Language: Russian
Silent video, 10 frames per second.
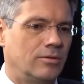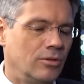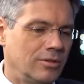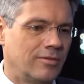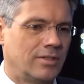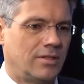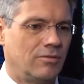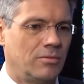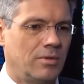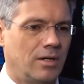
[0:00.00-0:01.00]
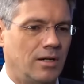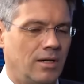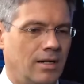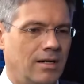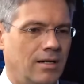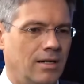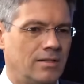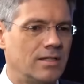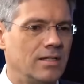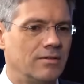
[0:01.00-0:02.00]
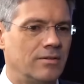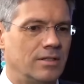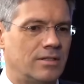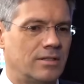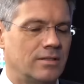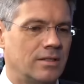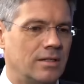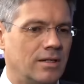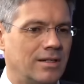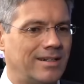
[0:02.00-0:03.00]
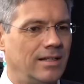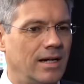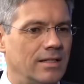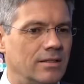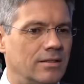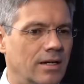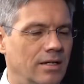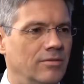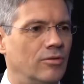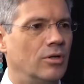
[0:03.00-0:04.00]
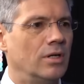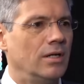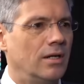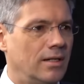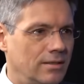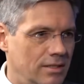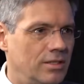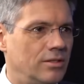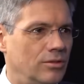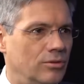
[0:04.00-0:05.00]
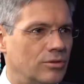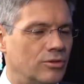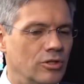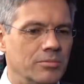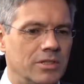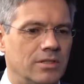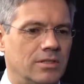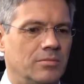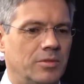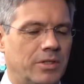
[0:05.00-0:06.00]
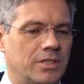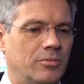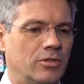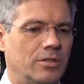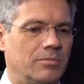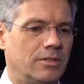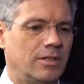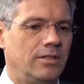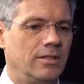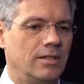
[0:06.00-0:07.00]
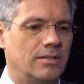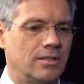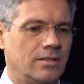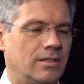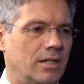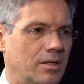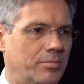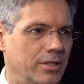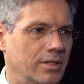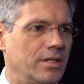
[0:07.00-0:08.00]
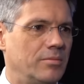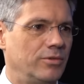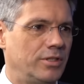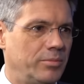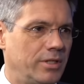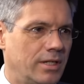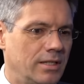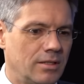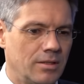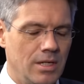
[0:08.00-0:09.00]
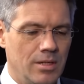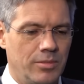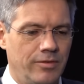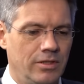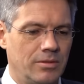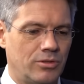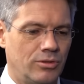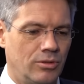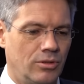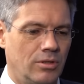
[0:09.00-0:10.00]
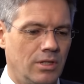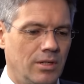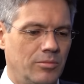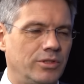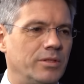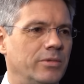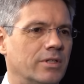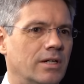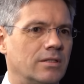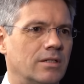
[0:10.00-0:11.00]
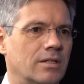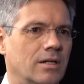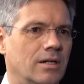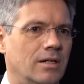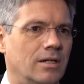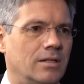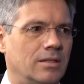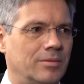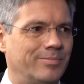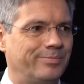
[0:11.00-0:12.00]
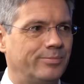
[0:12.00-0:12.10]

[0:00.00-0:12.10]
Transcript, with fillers: Он в основном оценивается, глядя на его относительную стоимость. Если мы посмотрим на такие оценки, как P на E мультипликатор, мы видим, что мультипликатор